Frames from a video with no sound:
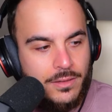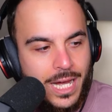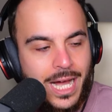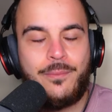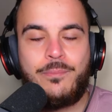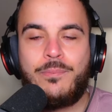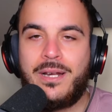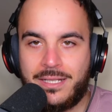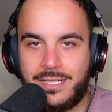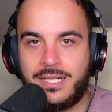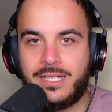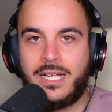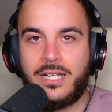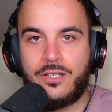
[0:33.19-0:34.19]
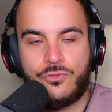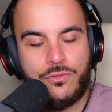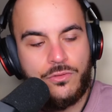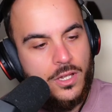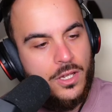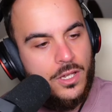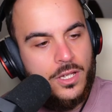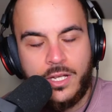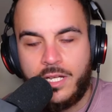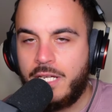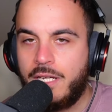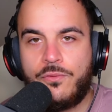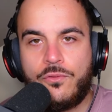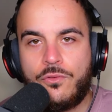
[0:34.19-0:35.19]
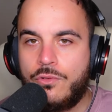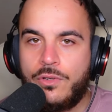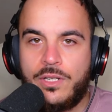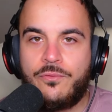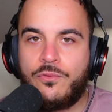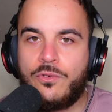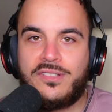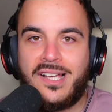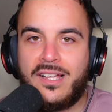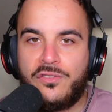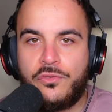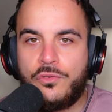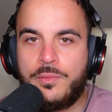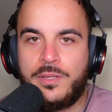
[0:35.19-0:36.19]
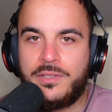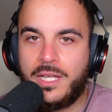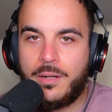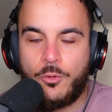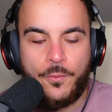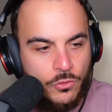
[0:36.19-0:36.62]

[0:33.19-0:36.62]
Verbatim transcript: appeler un titre cardio, il faut, il faut que ça assume évidemment.